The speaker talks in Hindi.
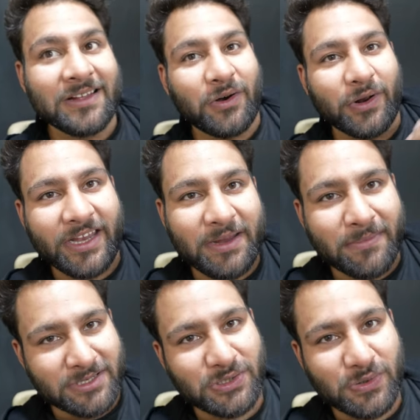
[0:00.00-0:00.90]
और ये
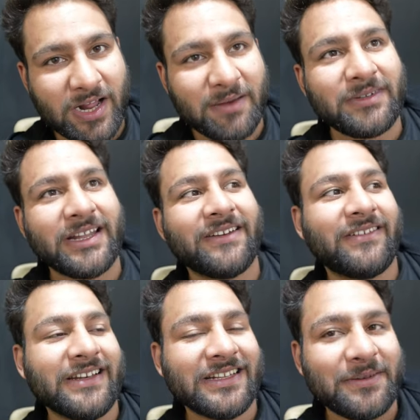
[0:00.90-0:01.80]
मजनू नाम देने
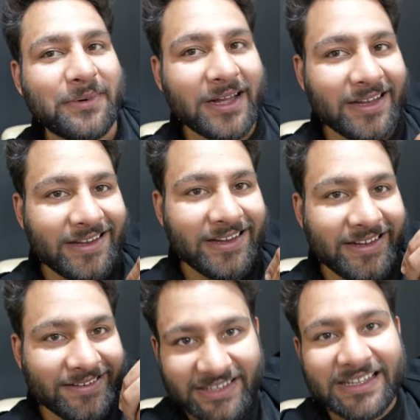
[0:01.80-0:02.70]
वाली थी भाई
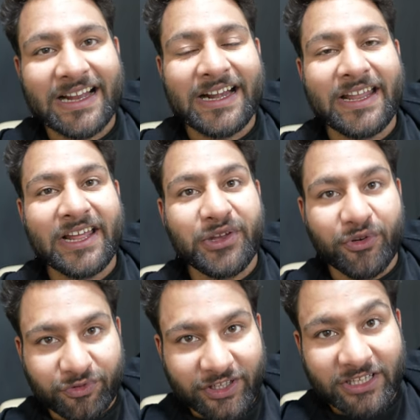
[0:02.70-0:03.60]
द इंडियन
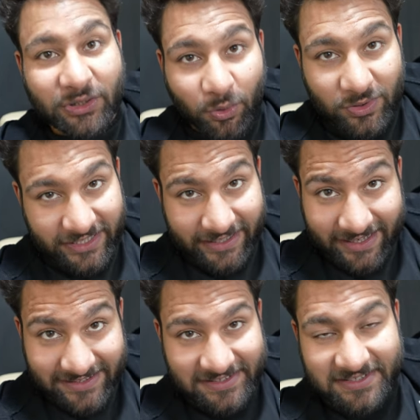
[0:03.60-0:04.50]
युवती दोज
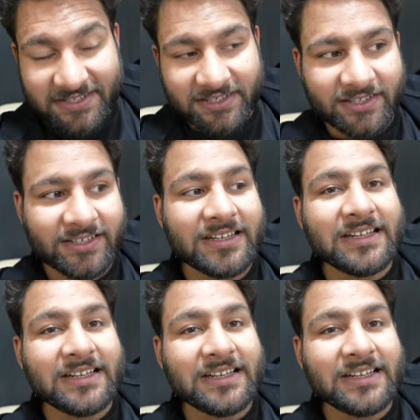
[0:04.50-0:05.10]
इंडिया सिस्टर